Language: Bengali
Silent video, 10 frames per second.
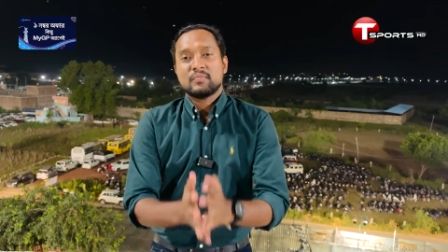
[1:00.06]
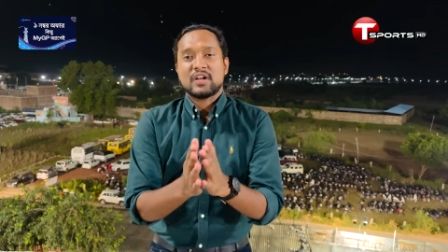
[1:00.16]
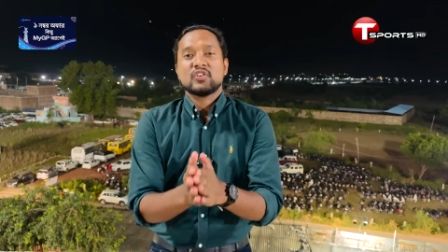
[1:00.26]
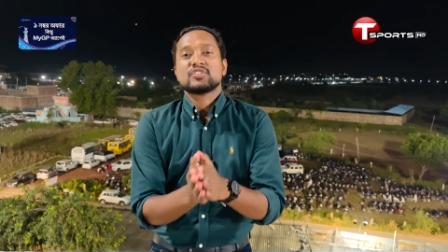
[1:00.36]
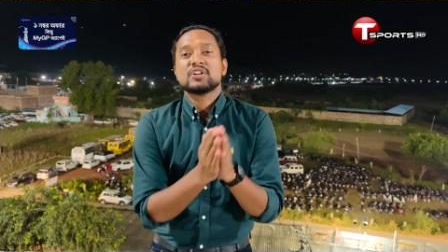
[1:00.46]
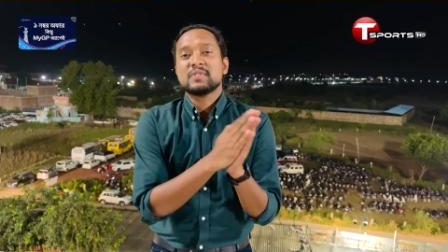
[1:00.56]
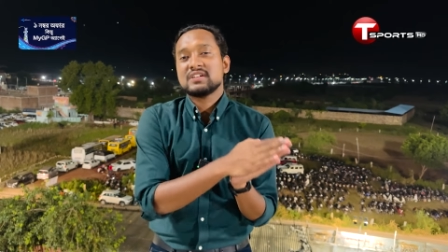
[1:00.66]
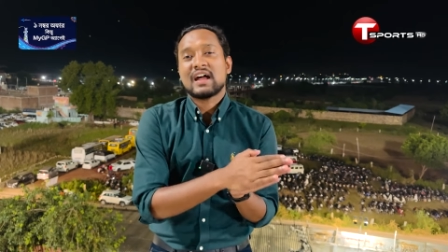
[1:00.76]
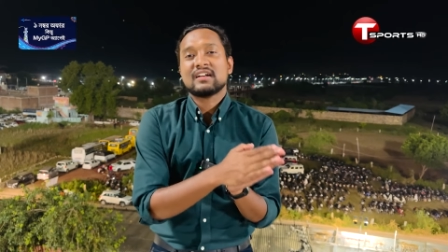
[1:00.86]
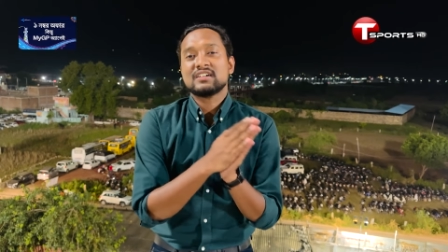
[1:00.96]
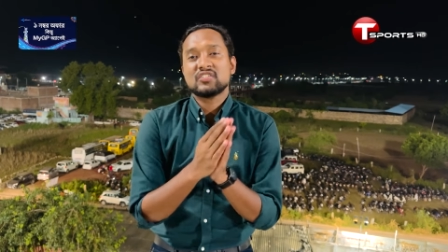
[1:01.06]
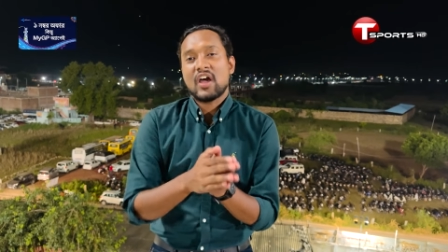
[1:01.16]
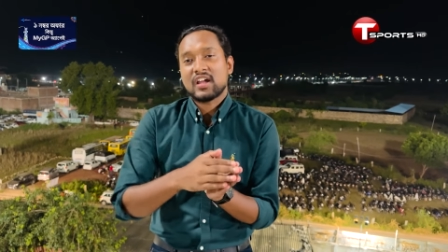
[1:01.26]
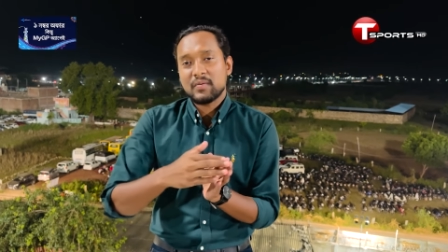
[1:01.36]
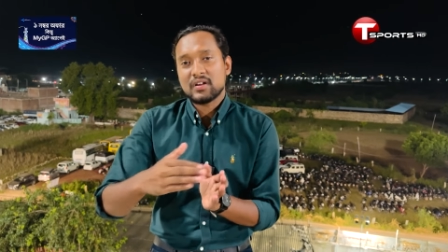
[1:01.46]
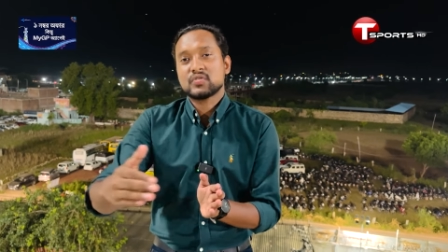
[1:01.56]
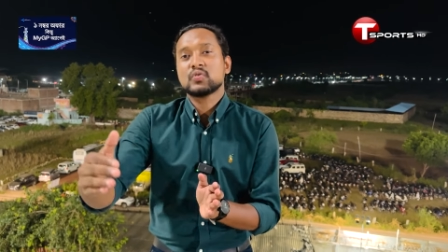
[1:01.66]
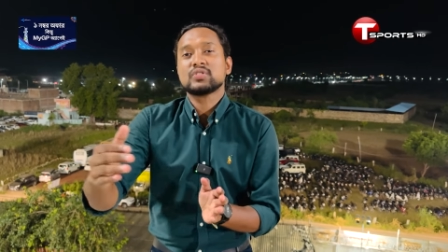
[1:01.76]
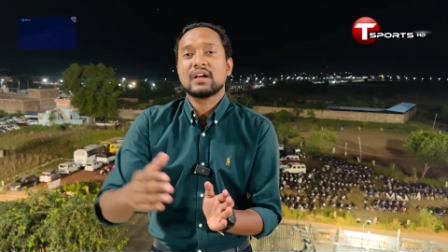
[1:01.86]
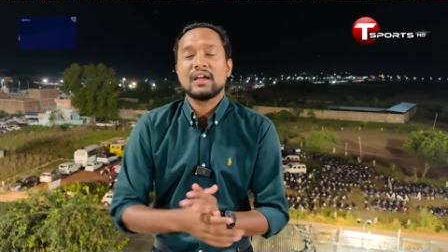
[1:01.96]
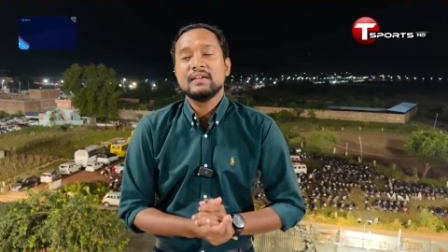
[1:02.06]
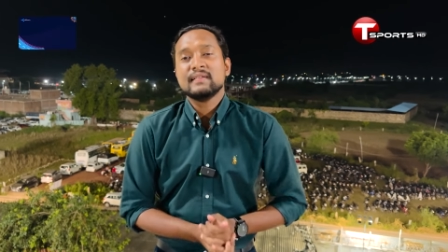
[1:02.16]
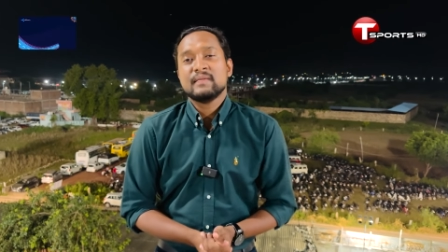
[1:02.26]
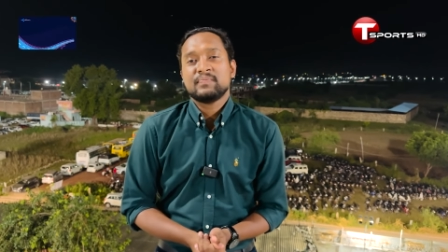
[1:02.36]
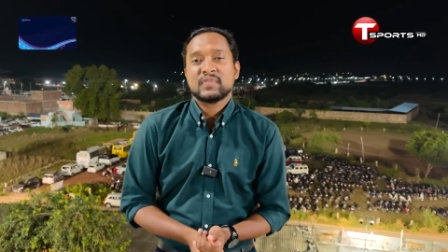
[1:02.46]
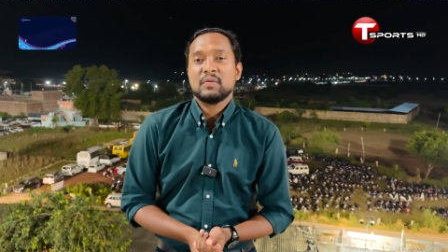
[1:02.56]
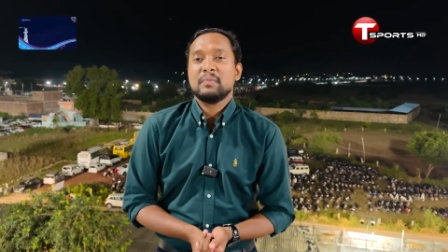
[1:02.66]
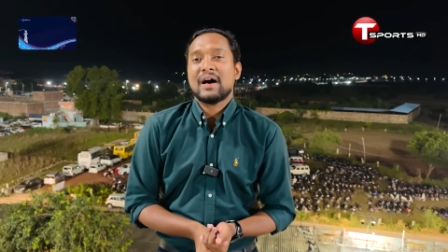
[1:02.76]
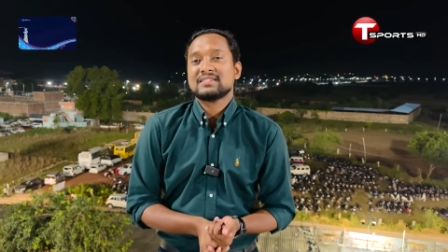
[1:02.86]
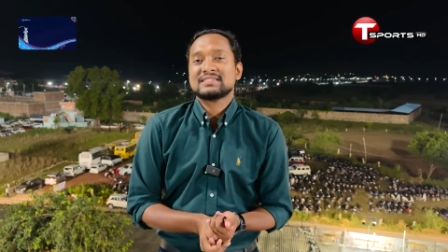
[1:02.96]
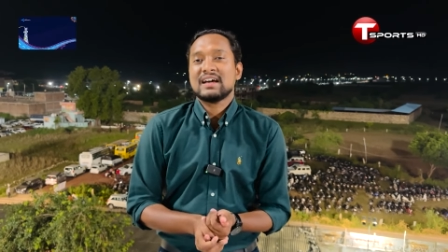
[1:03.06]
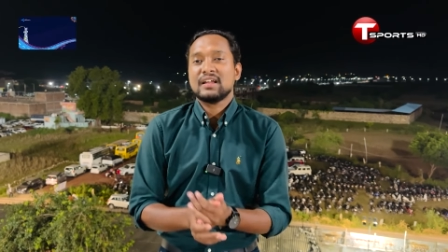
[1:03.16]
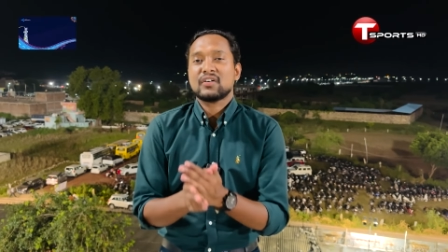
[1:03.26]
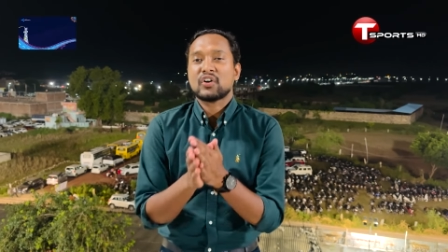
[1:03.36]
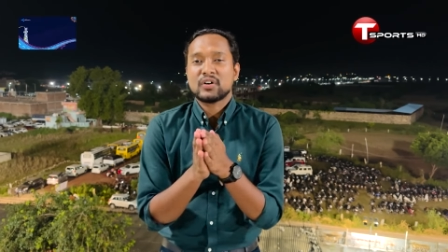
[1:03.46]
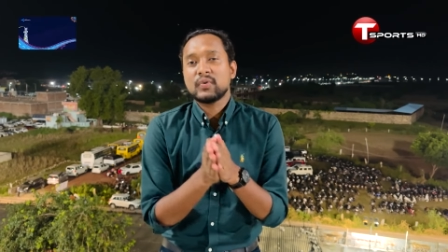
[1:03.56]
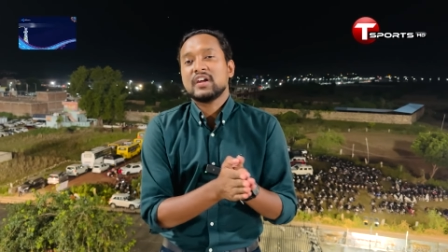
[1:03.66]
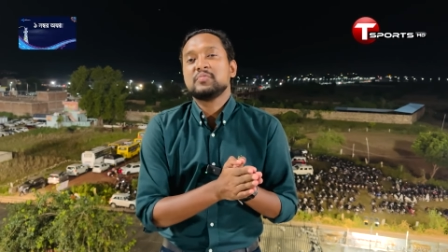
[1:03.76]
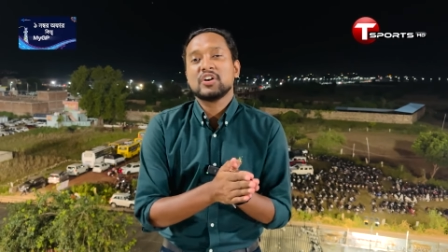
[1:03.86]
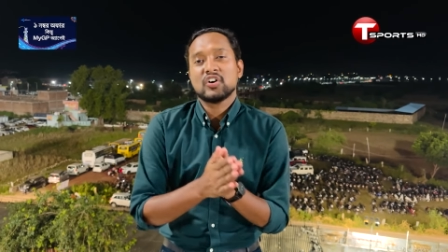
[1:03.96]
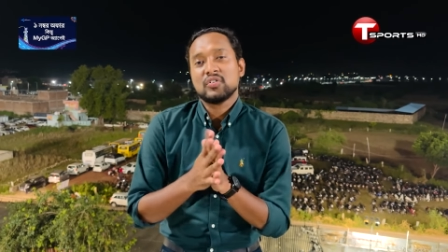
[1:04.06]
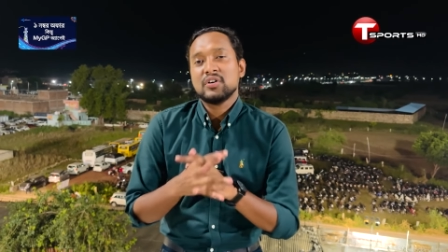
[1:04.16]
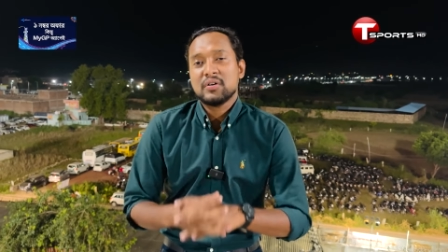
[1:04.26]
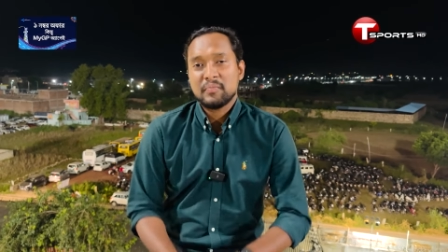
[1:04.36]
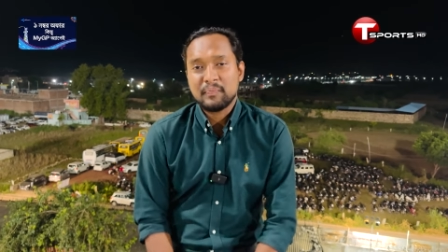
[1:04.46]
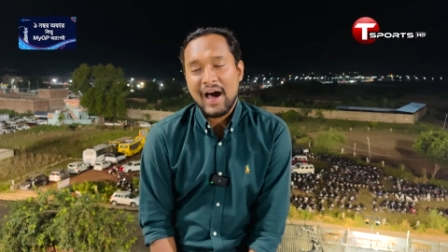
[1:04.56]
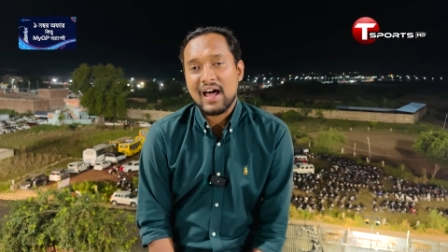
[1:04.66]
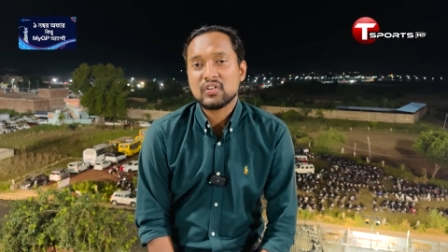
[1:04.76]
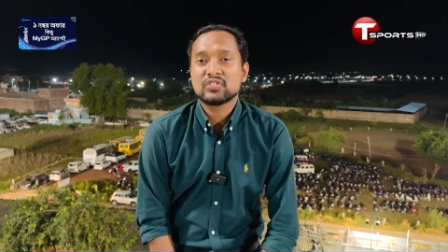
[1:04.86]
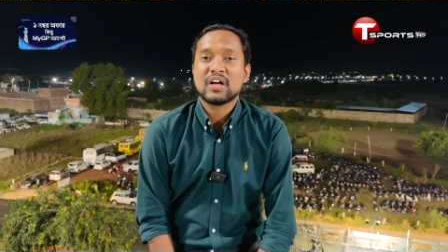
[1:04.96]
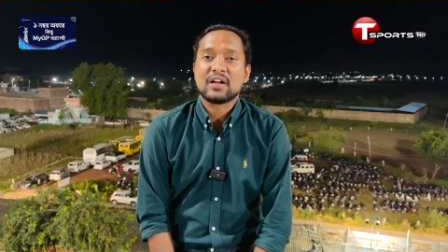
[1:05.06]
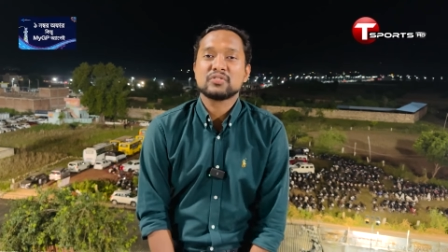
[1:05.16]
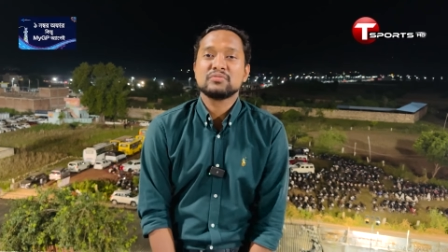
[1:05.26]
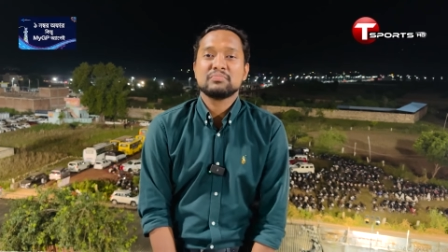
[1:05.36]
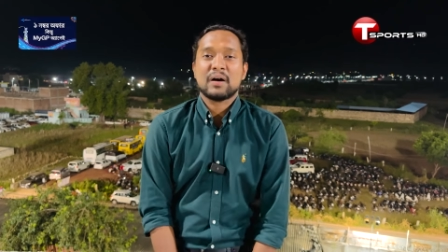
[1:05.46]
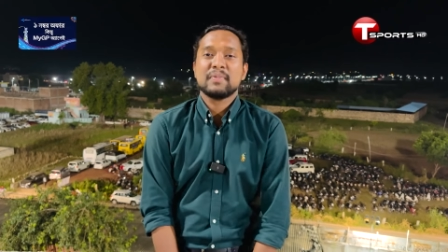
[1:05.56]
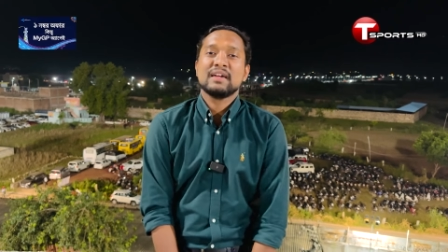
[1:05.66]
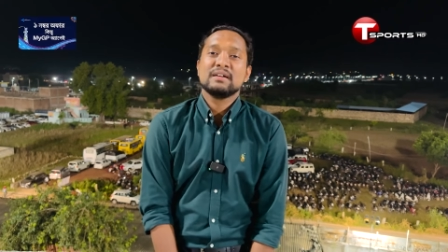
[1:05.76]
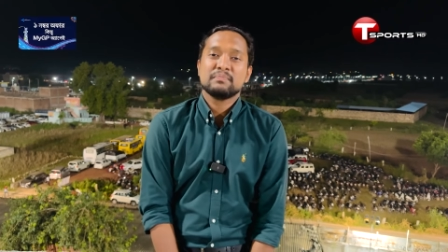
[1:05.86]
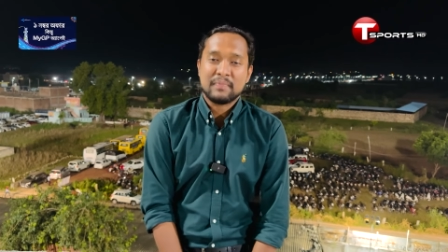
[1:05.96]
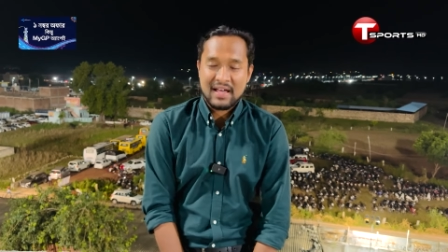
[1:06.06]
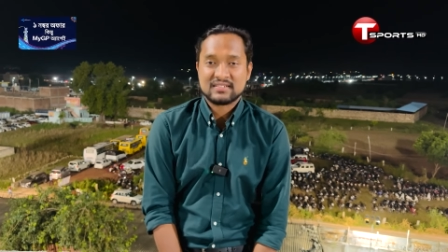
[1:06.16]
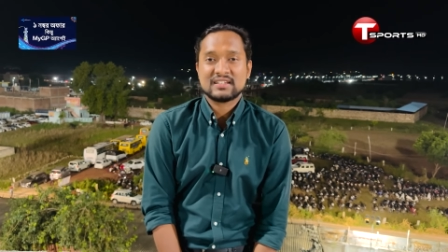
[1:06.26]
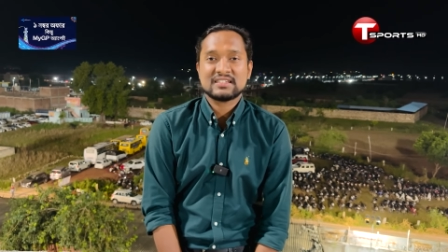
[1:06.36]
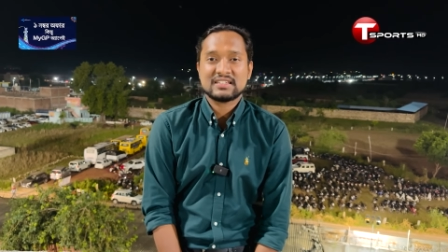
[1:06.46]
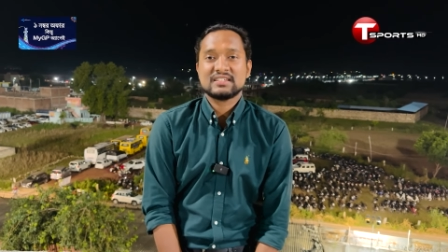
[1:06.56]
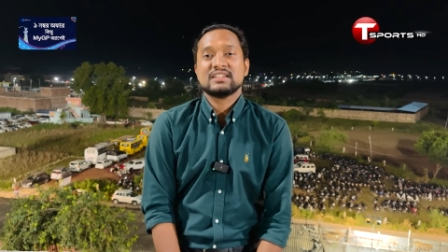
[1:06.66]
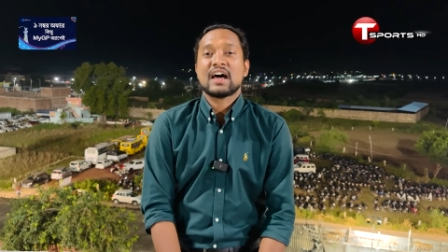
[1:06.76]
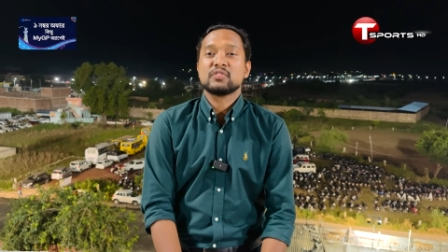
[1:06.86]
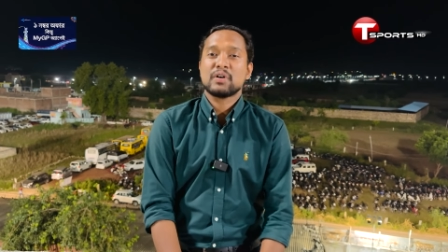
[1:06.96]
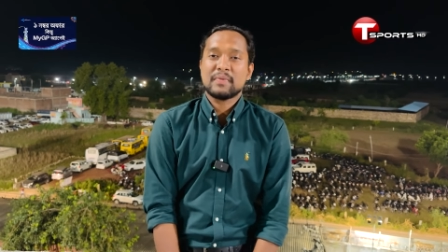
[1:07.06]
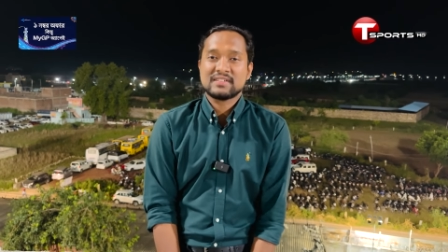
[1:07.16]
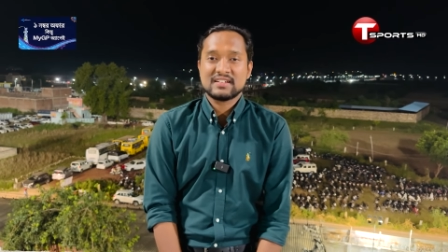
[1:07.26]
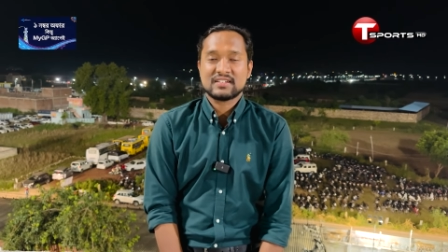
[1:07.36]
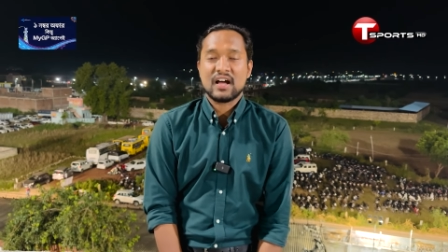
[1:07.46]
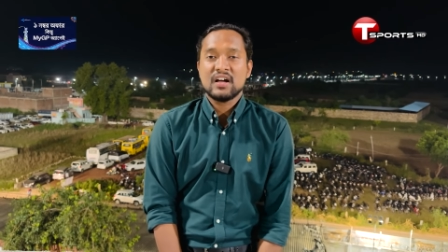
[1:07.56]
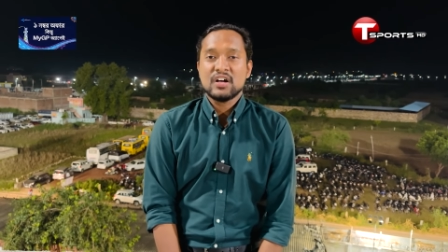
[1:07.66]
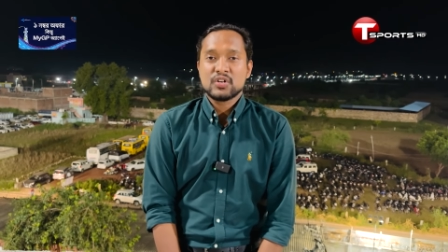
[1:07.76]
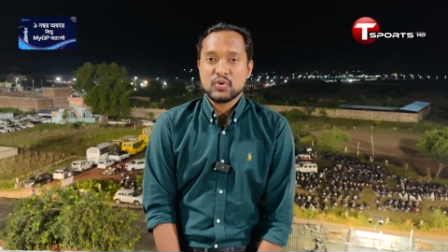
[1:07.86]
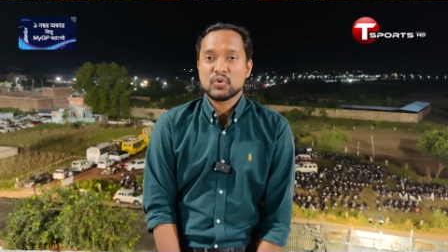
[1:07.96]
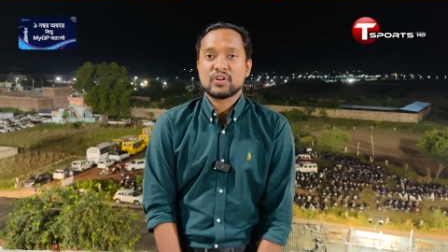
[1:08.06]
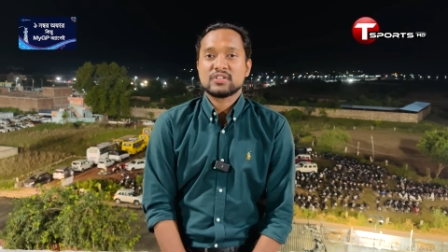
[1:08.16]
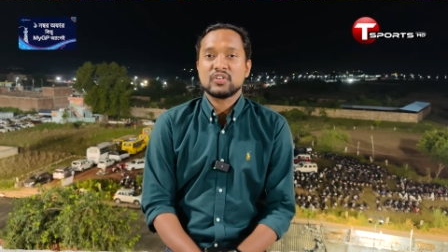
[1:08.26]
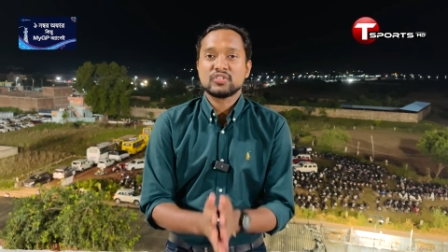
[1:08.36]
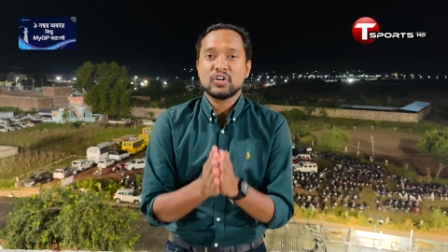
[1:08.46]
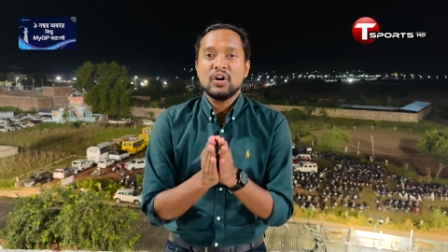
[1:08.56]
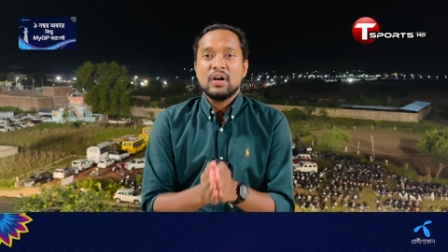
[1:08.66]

প্রায় দশের বেশি রান রেট ছিল একেবারে শুরু থেকেই তবে মাঝখানে কটা উইকেট পড়লো ভারত দারুণভাবেই ম্যাচটা জিতেছে দারুণভাবেই সিরিজটা শুরু করেছে অন্তত